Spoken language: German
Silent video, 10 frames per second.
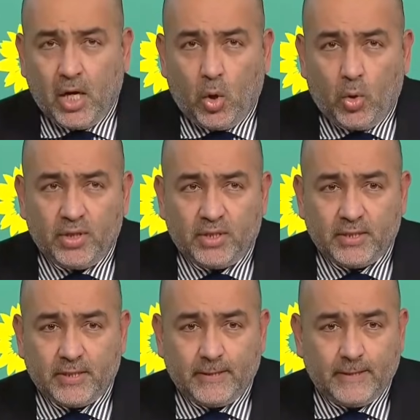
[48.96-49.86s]
Und
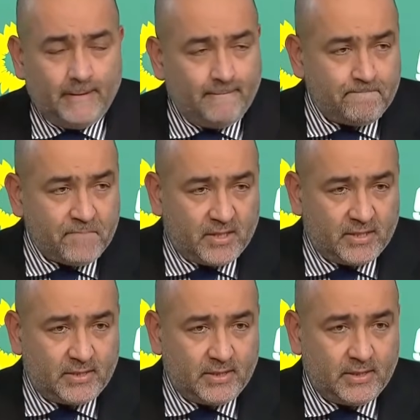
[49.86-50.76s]
äh
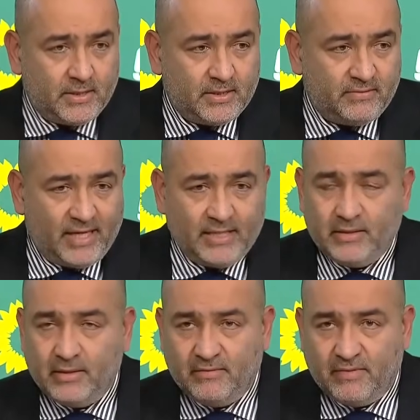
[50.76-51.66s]
das äh,
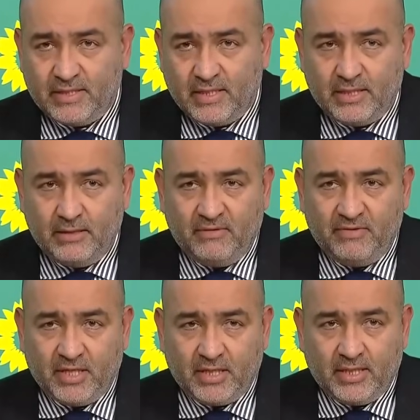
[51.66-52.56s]
Zweite, was jetzt immer
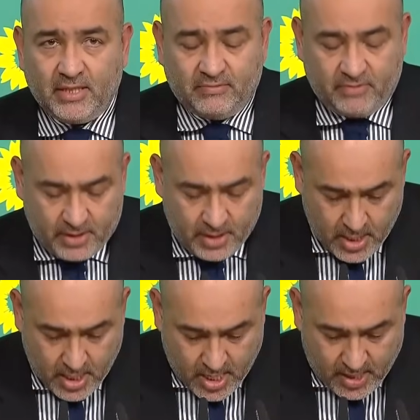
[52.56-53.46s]
wieder genannt wird,
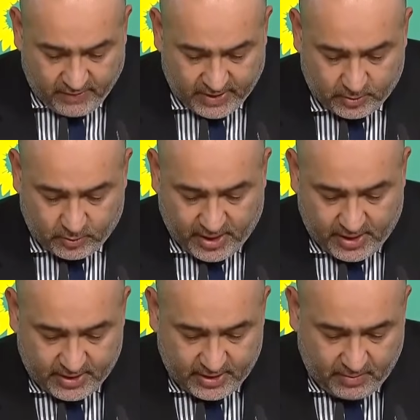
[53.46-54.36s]
was so
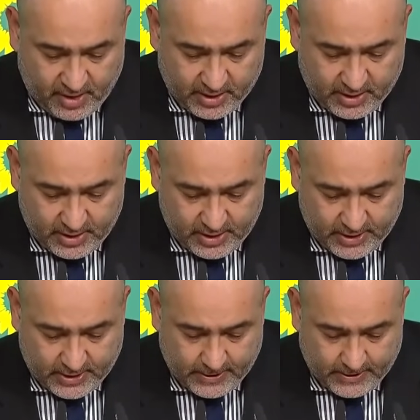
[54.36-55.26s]
keinen Sinn macht,
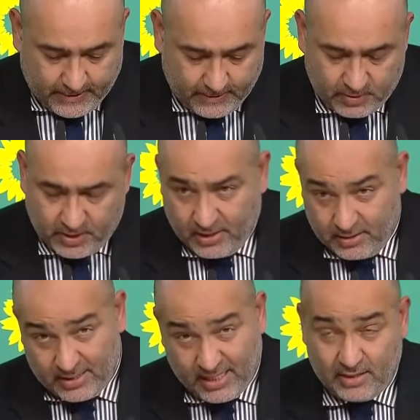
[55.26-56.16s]
ist, äh, und
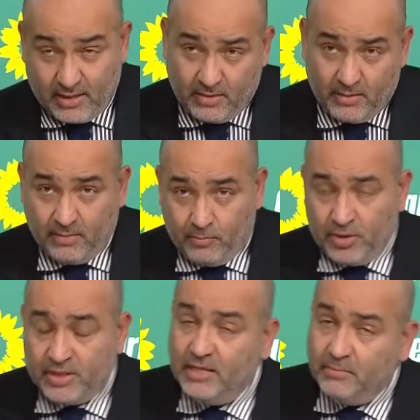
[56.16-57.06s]
das hat die
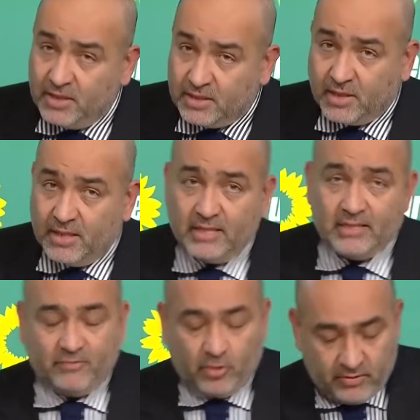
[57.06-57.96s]
Bundesinnenministerin
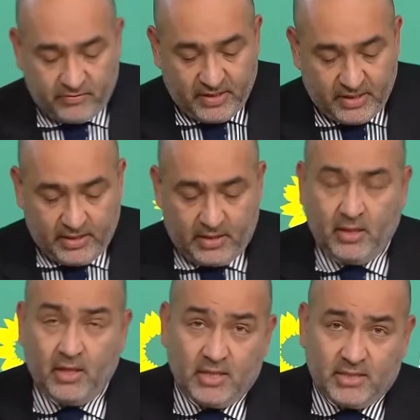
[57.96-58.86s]
letzte Woche, finde ich,
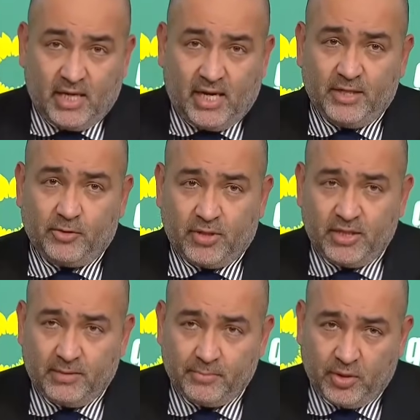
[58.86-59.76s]
sehr
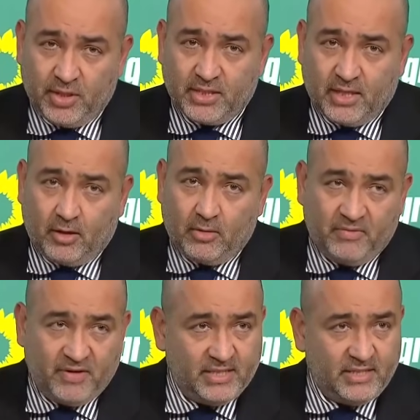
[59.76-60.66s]
eindrücklich am Donnerstag auch
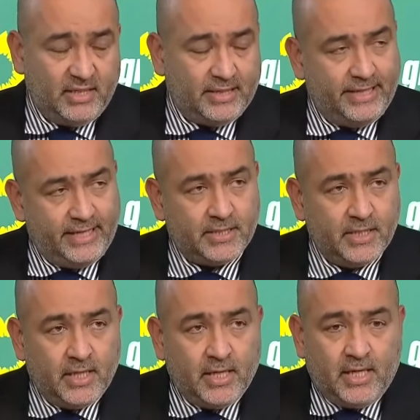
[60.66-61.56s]
im Fernsehen erklärt,
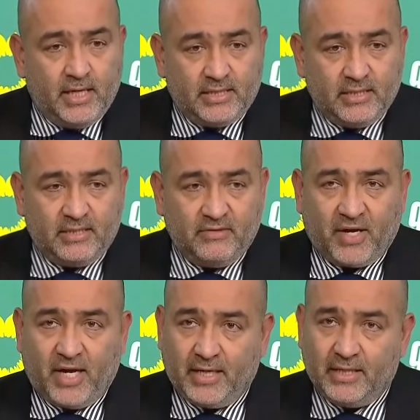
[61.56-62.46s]
es ist die
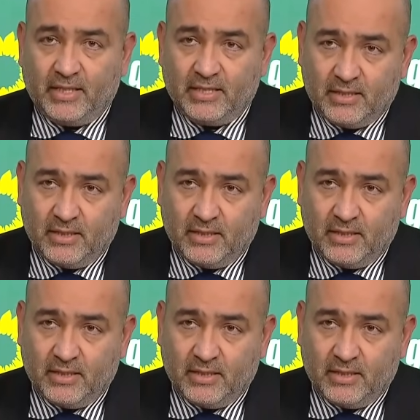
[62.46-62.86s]
Frage, dass,